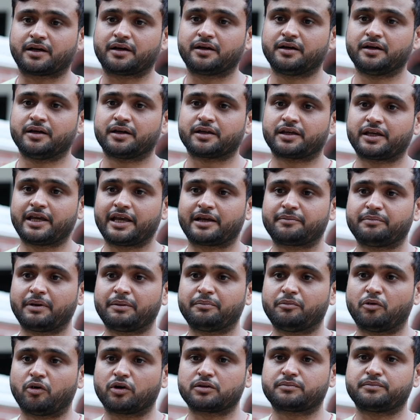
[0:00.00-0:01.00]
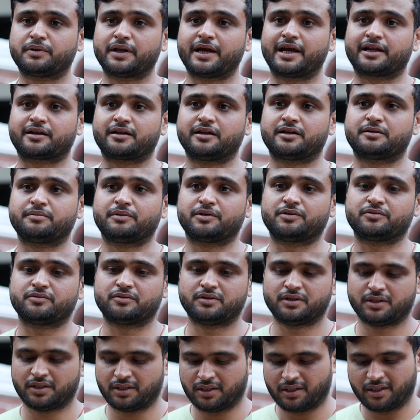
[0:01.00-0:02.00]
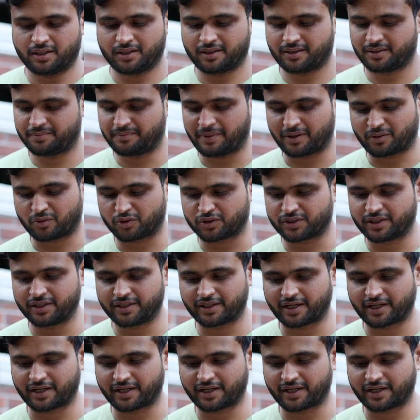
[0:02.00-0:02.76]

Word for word: था कि एक मैं बहुत बड़ा एथलीट बनूँ मैं कुछ